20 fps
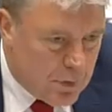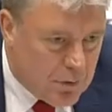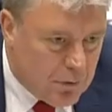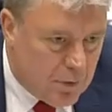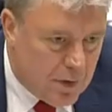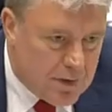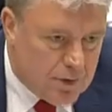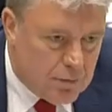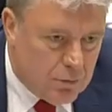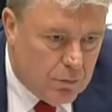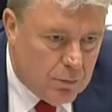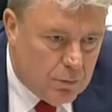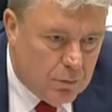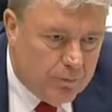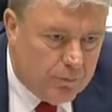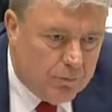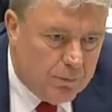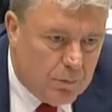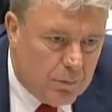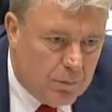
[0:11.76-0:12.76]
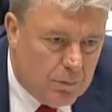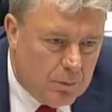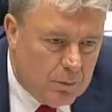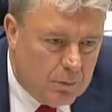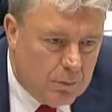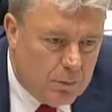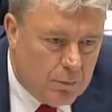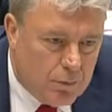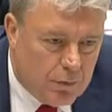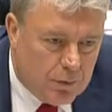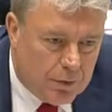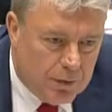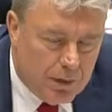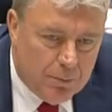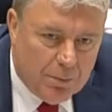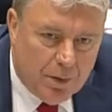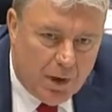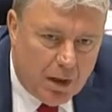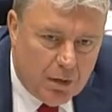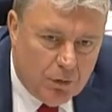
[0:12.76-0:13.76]
je reste
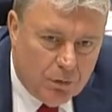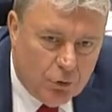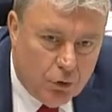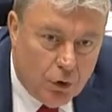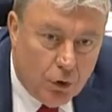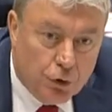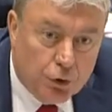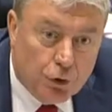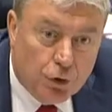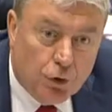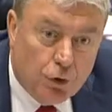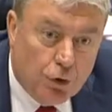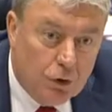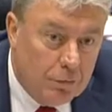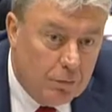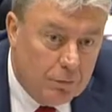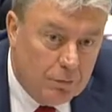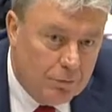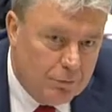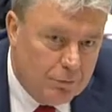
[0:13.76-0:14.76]
choqué par notre,